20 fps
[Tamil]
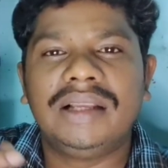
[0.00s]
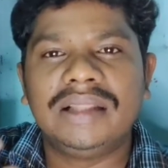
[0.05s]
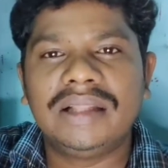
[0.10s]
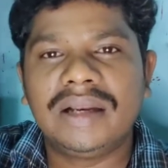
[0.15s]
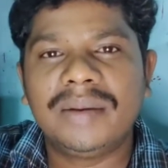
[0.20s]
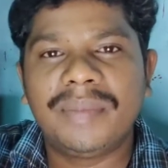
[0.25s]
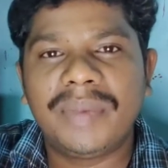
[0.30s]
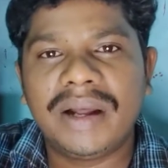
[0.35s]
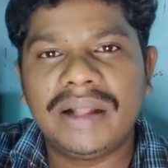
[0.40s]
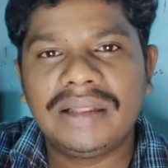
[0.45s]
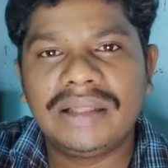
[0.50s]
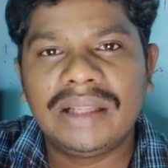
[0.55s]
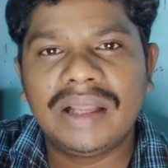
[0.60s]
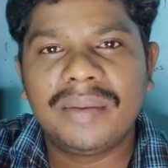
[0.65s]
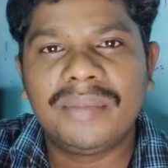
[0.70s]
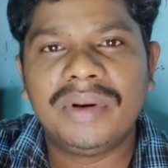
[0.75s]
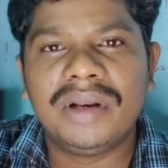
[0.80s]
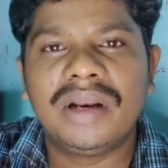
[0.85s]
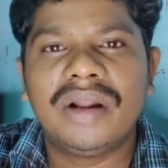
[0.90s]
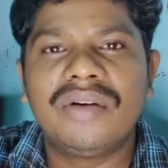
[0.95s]
இதில்
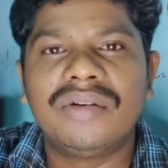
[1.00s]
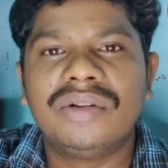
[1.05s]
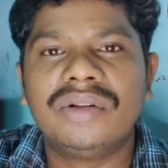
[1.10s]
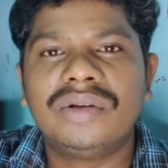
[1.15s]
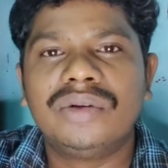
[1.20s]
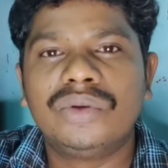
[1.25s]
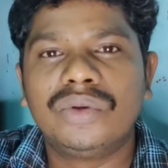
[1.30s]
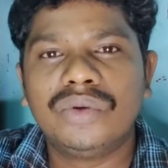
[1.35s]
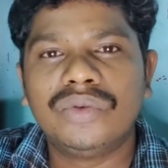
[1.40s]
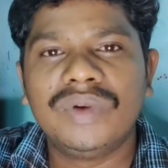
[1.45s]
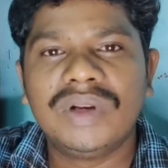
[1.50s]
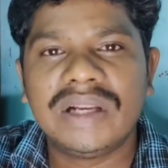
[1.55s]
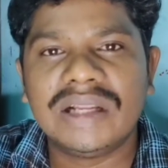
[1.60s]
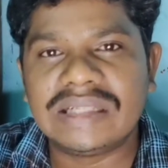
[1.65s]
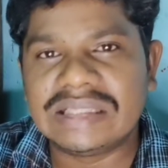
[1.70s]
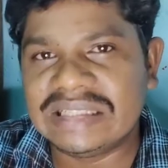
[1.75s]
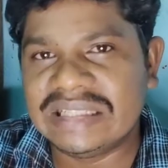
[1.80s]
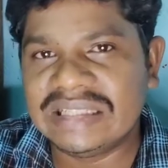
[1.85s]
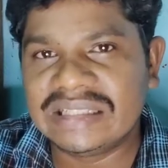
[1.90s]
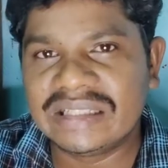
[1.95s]
பார்த்தீங்க அப்படின்னா வந்து டூ
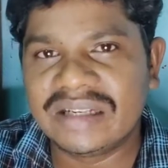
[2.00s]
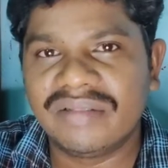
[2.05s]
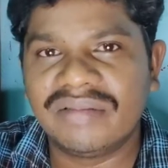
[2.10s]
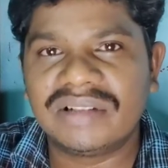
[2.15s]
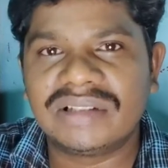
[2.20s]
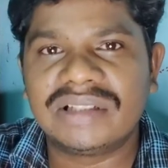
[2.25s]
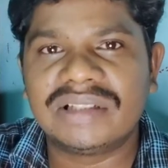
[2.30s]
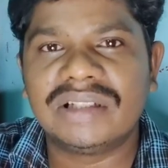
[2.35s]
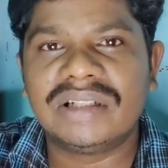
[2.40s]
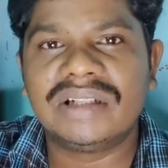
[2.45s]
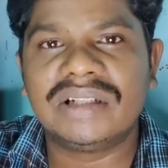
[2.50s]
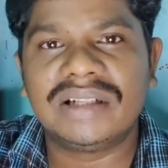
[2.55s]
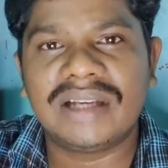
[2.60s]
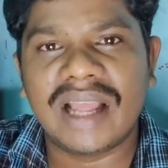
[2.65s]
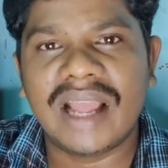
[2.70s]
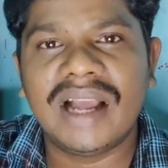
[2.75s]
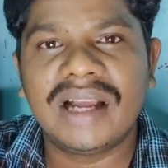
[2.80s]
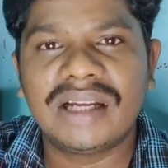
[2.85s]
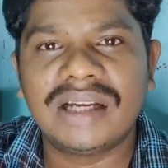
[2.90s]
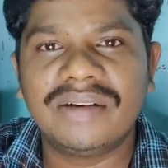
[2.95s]
வீலர் சீட் கவர்ஸு
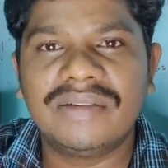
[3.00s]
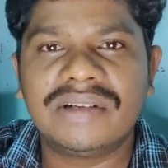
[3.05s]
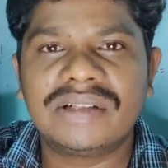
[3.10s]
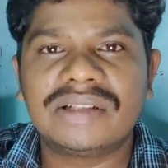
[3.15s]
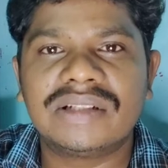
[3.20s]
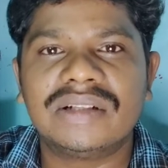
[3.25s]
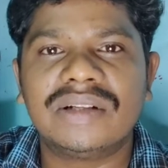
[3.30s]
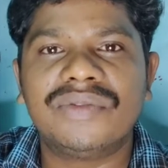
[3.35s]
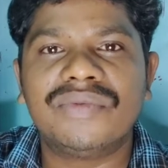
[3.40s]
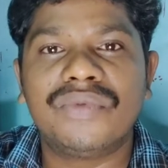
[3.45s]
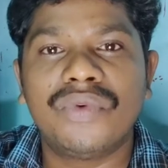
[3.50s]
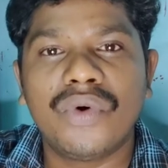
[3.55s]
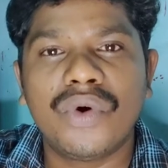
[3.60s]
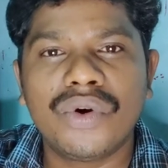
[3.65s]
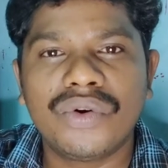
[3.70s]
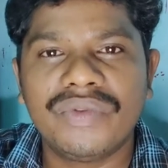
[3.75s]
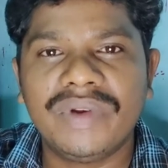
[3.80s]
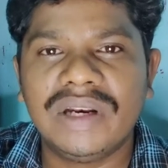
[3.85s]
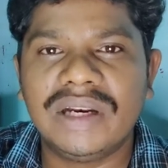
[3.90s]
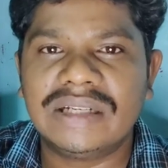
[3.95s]
டேங்க் கவர்ஸு
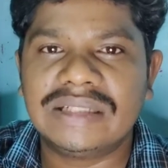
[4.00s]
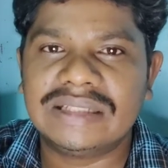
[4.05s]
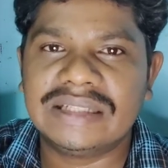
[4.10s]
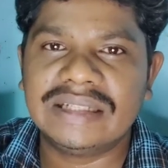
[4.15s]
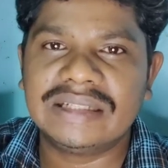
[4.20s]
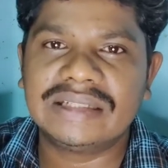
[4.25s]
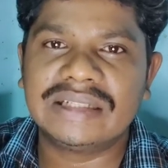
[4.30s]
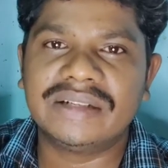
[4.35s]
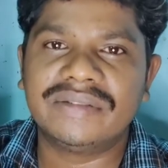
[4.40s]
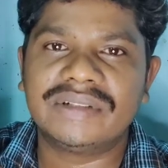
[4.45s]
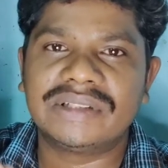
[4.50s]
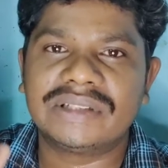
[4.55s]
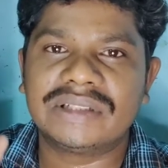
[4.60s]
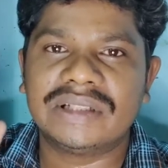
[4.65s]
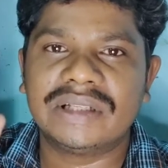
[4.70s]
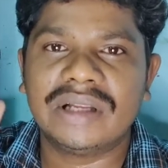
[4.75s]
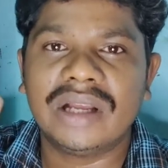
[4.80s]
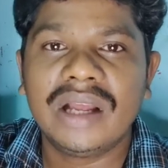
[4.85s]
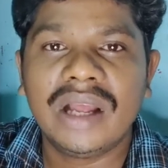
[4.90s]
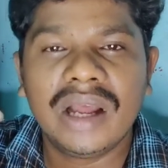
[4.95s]
ஃபோர் வீலர் சீட்
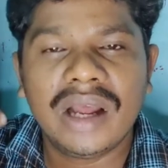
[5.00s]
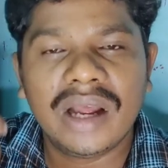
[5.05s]
கவர்ஸு